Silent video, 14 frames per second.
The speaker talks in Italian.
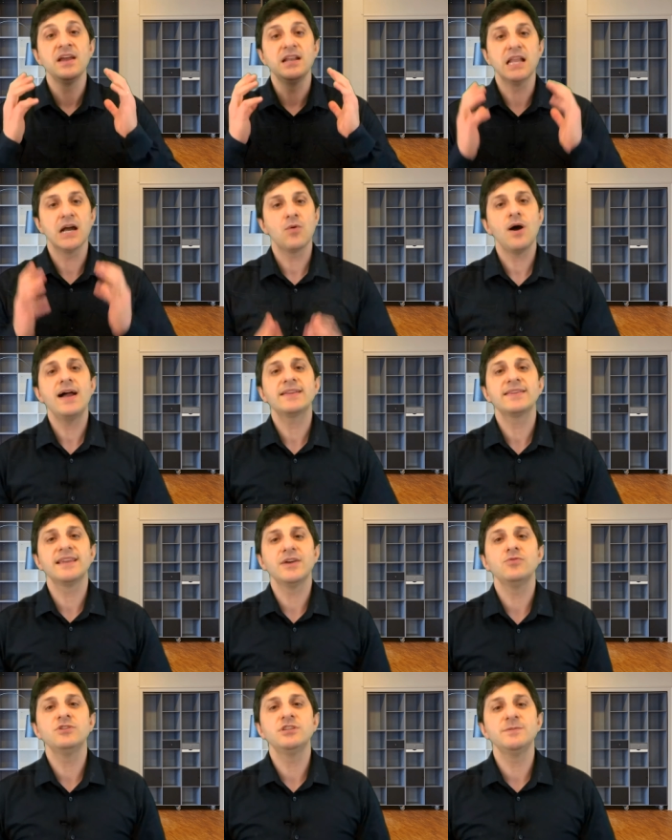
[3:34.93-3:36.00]
La quarta
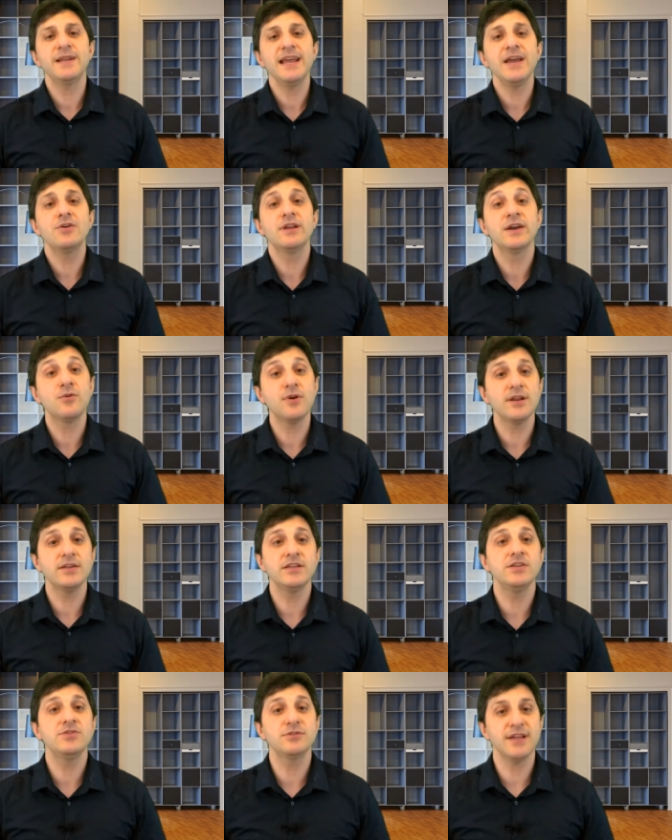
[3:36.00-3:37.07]
e ultima regola è quella di
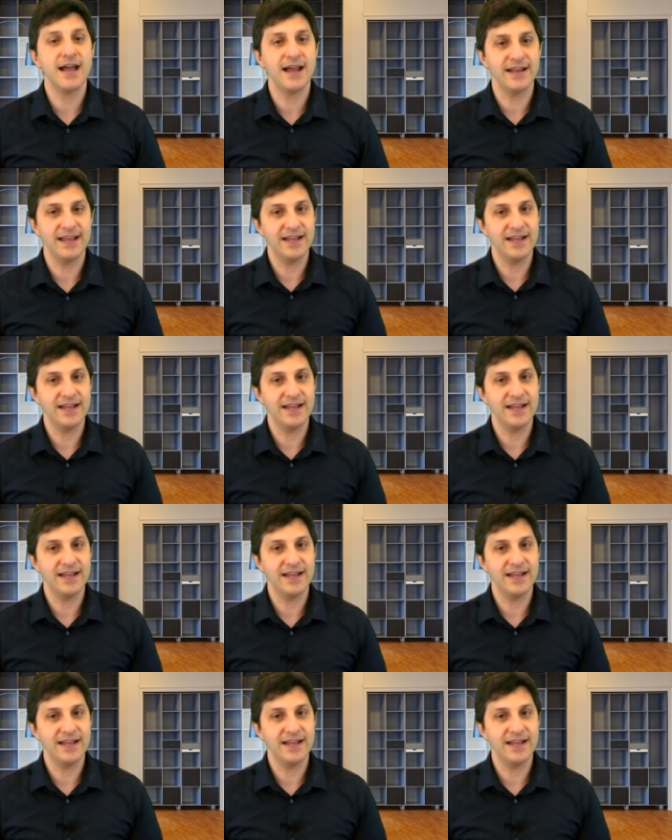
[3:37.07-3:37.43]
ritornare